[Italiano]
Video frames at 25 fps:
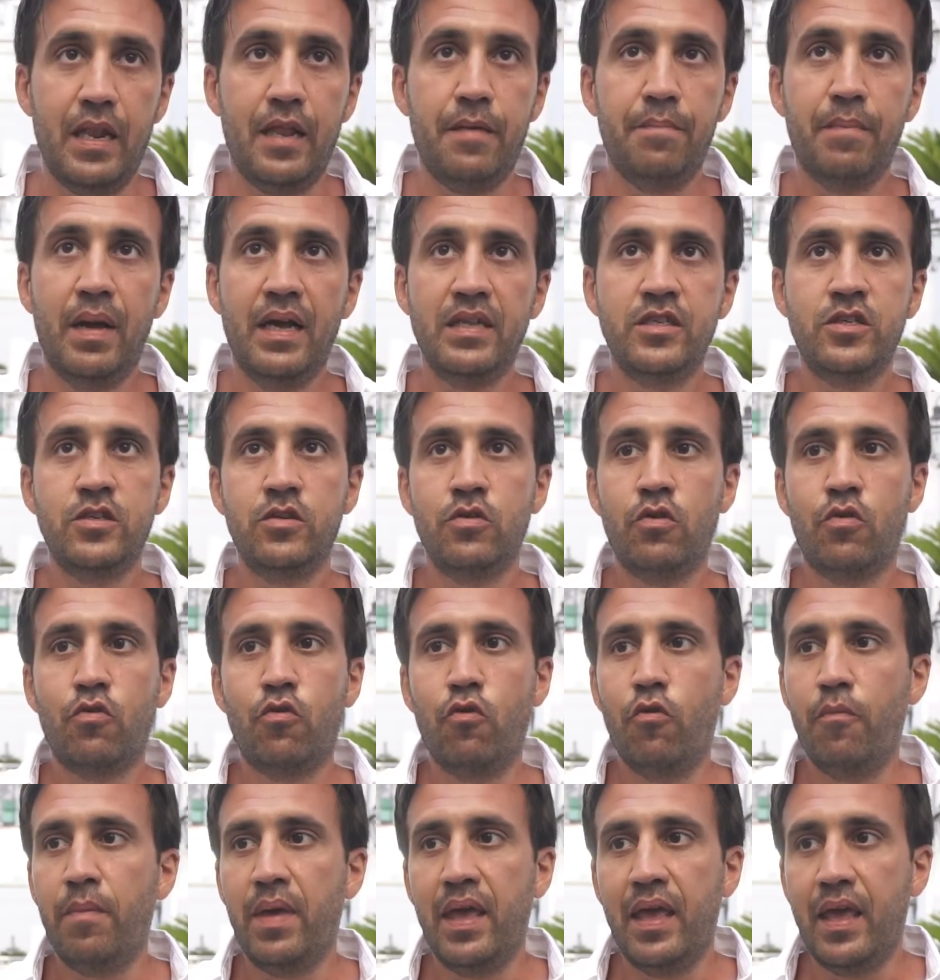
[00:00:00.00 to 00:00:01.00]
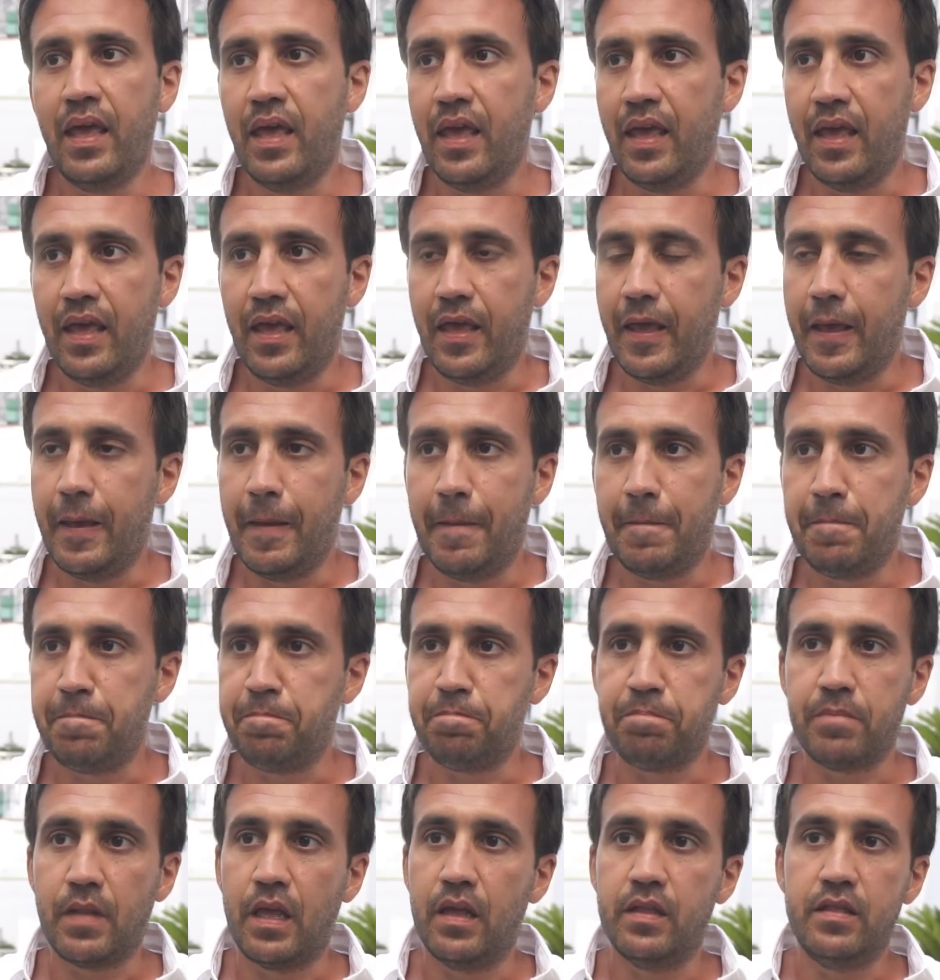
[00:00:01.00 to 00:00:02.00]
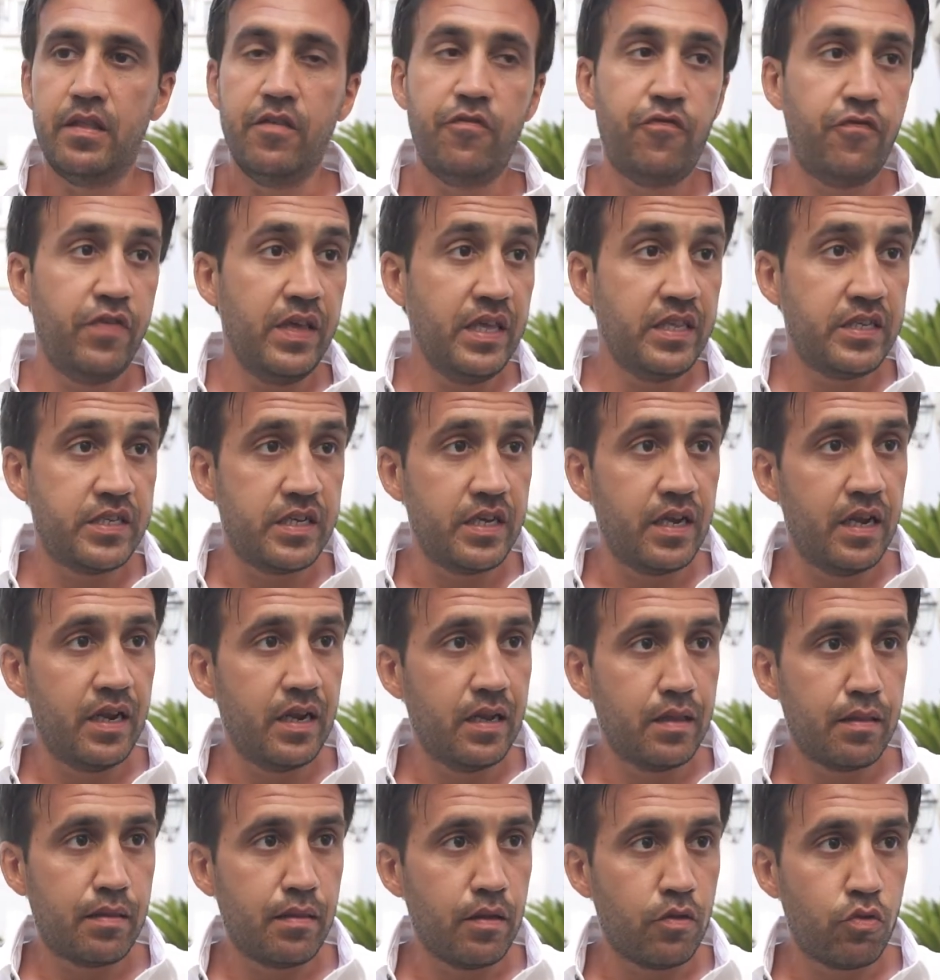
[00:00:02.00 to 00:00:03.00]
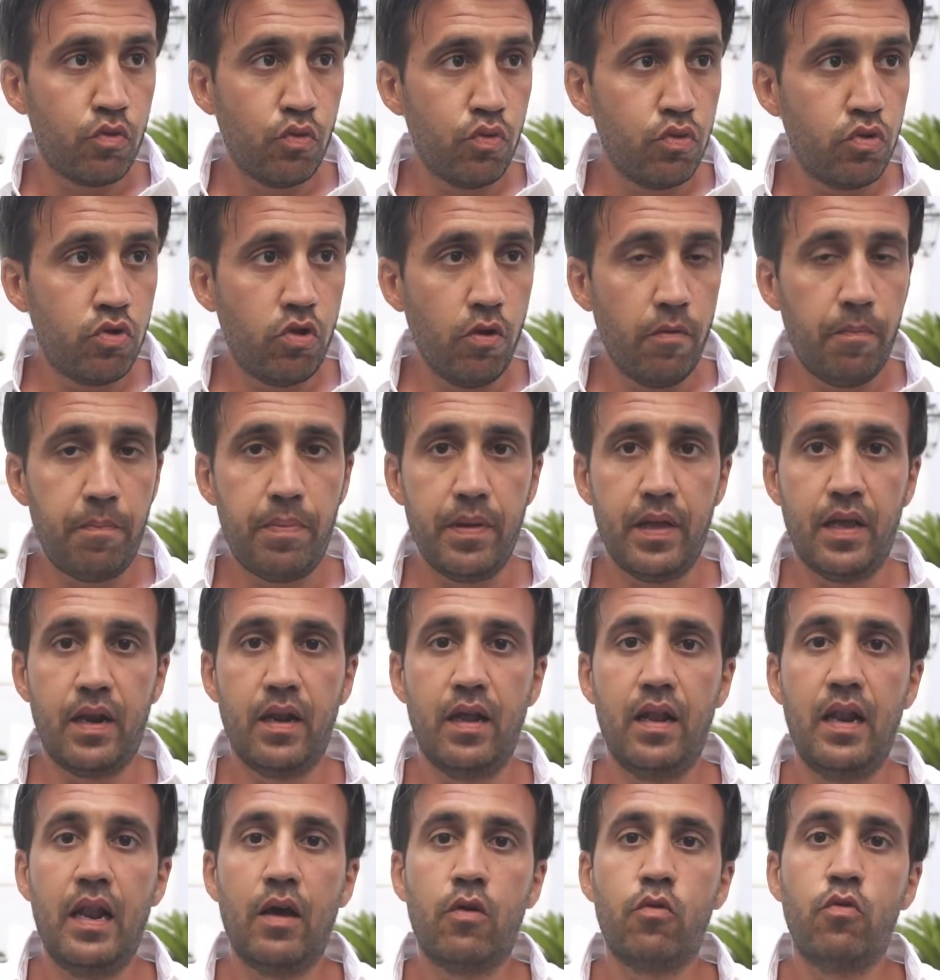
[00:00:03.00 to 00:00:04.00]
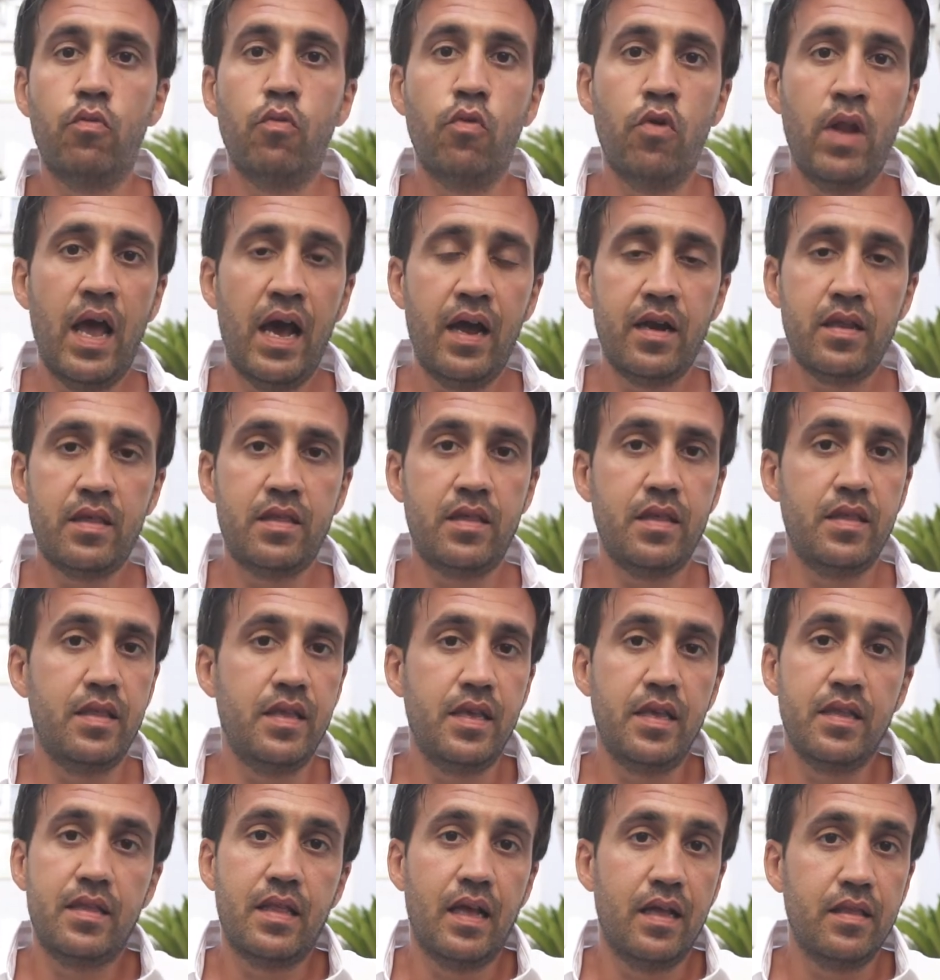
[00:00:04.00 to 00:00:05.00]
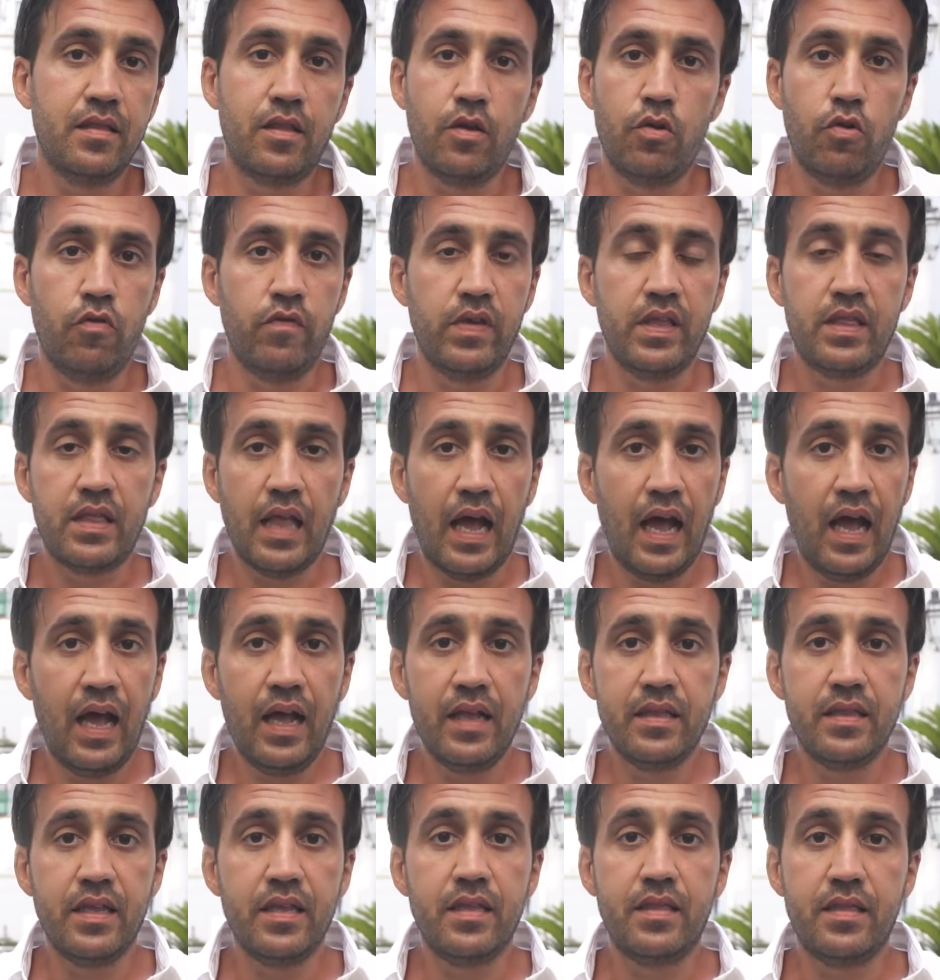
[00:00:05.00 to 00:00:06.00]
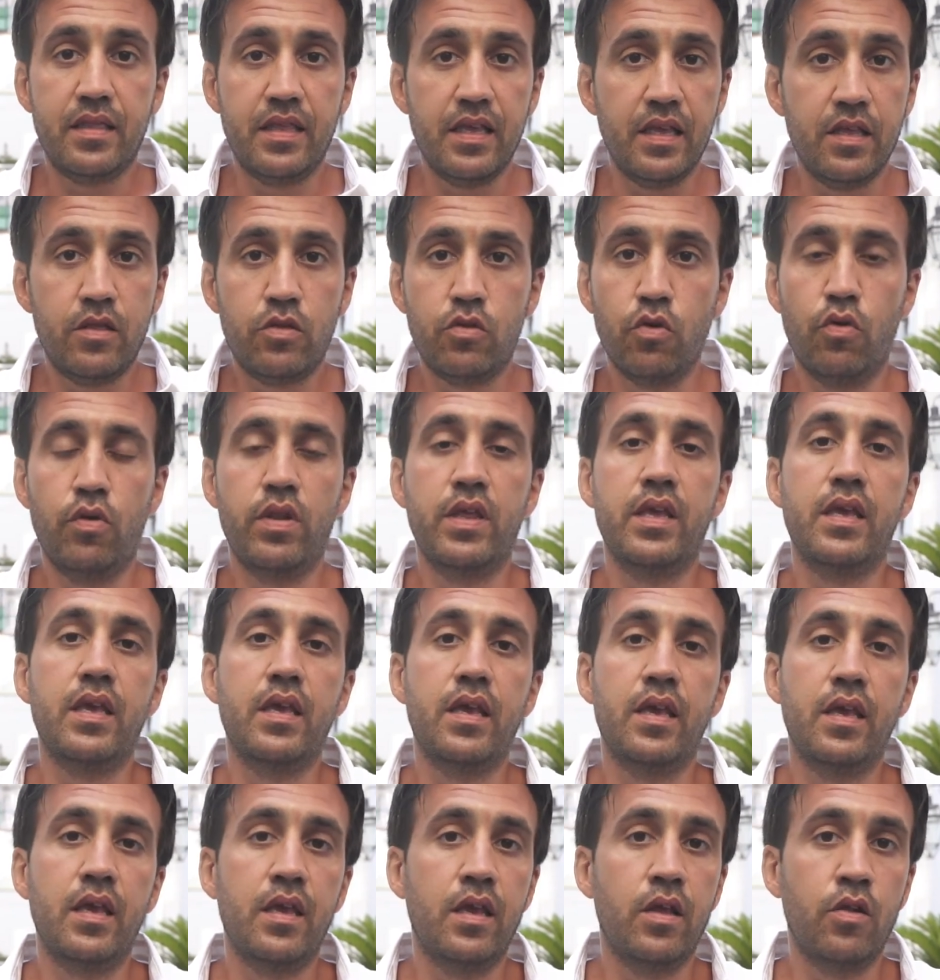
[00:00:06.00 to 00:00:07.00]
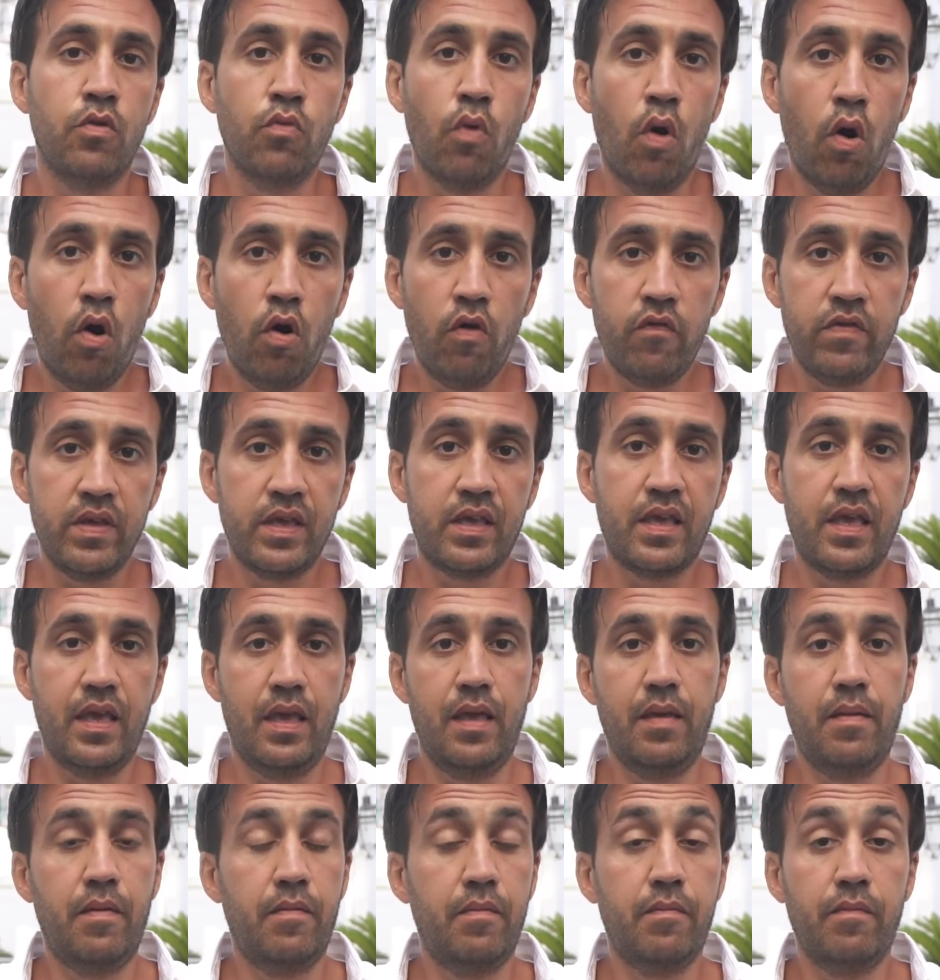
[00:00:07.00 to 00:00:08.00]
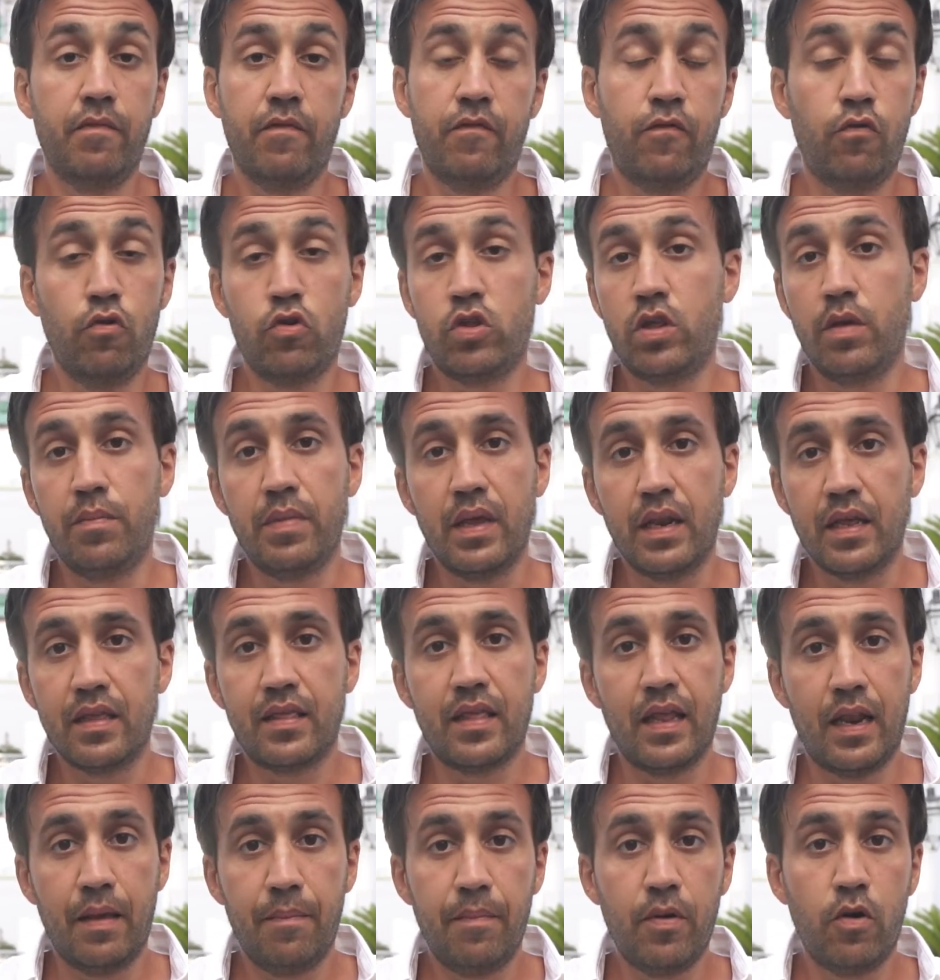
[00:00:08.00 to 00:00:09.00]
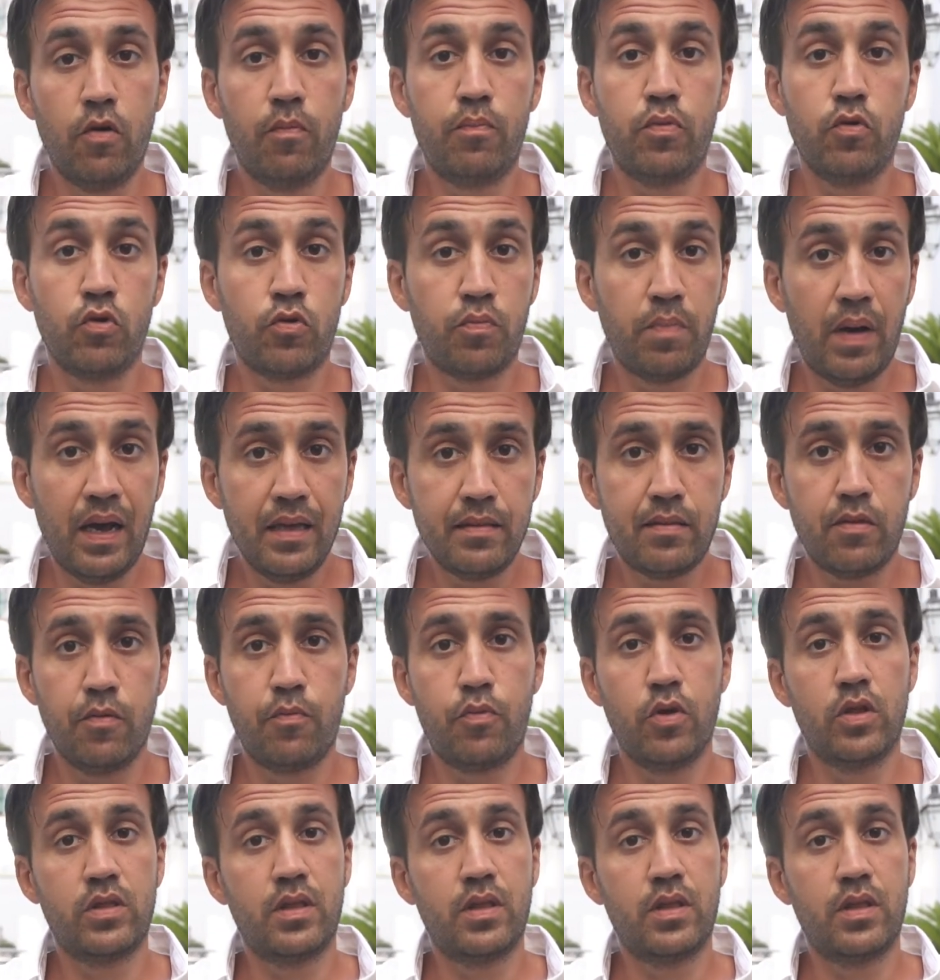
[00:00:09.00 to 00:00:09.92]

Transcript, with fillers: ne immagino come mh, mm, difficili innanzitutto per l'accumularsi di tante novità, di titoli nuovi che forse meriterebbero più spazio, più